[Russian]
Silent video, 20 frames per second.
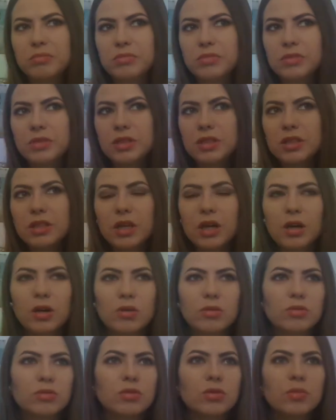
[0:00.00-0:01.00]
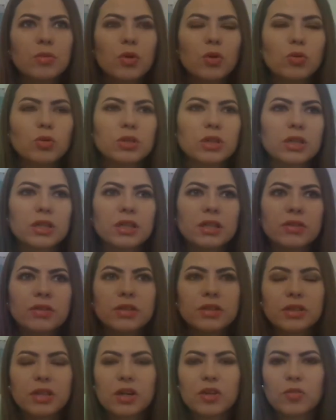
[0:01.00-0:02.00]
Не знаю, не могу
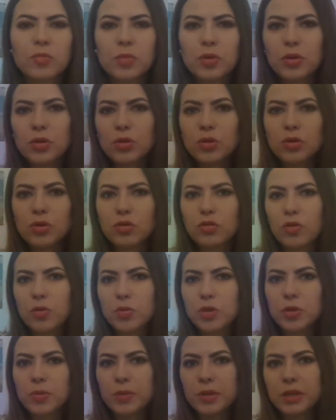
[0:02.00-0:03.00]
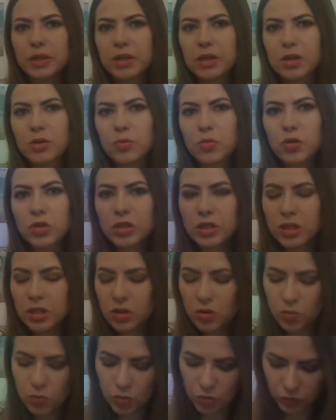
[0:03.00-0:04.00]
загадывать так вперед, но, в общем, это гармония и
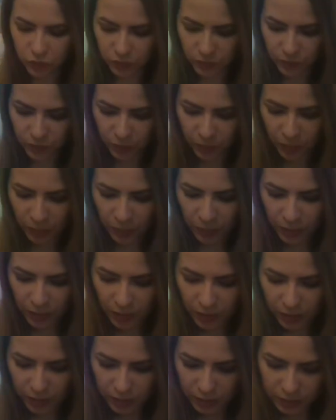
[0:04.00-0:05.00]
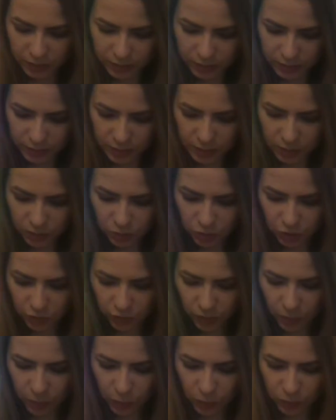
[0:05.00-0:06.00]
любовь. Следующий
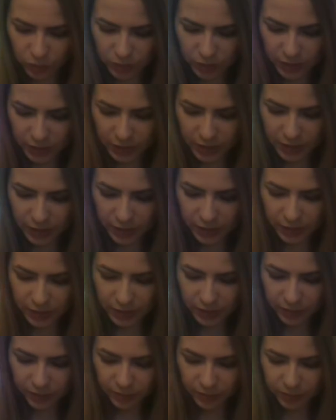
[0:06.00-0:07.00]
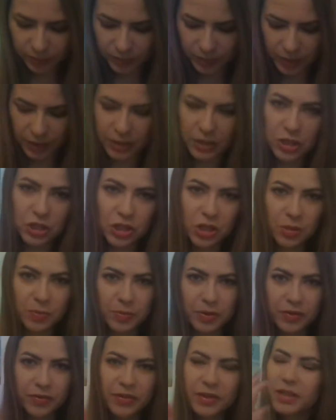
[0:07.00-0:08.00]
вопрос от Лены. Леночка,
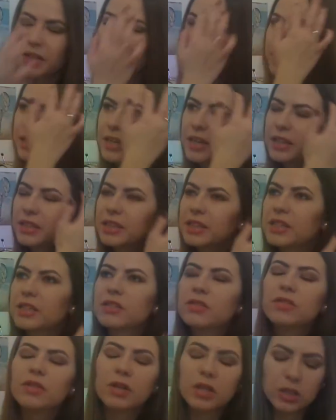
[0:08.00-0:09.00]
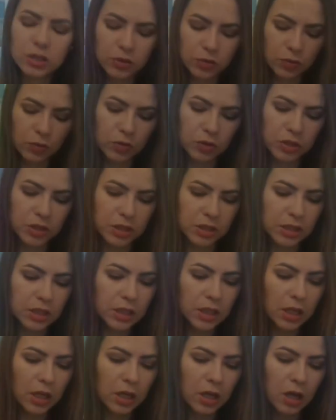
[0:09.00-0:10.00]
привет. Как ты развиваешь своего
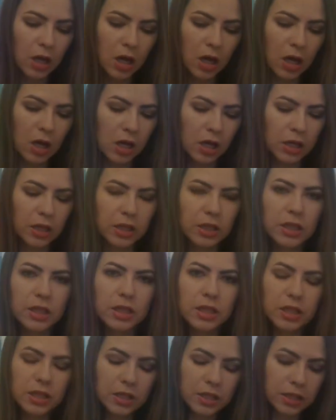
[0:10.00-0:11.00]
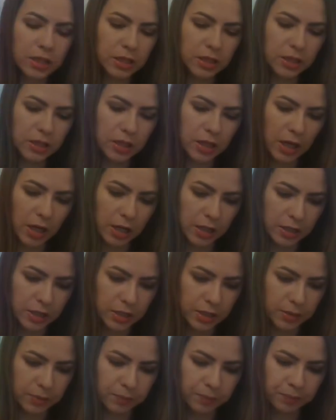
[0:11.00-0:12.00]
сына? Какие игры
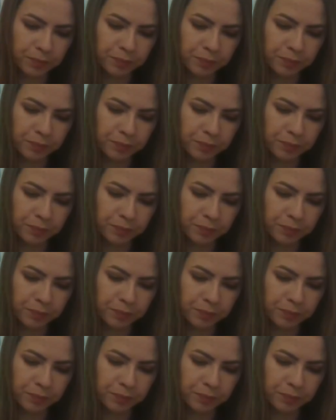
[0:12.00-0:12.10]
играете?